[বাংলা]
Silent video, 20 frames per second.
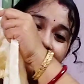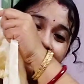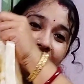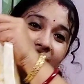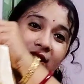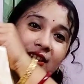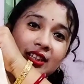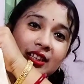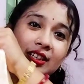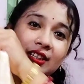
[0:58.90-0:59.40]

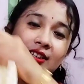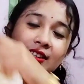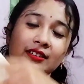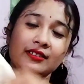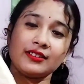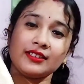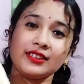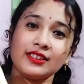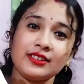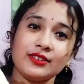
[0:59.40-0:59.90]
এটা
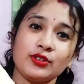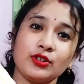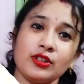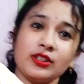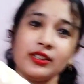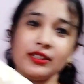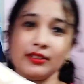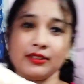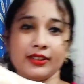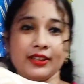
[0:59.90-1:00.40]

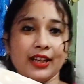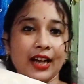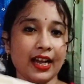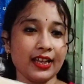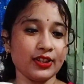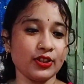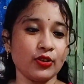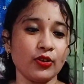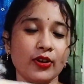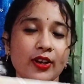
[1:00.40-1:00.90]
কাজ
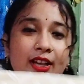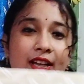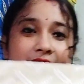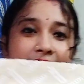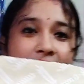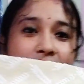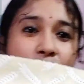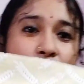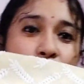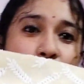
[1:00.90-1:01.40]
করা
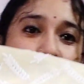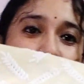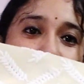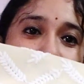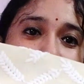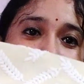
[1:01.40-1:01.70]
আছে সুতোর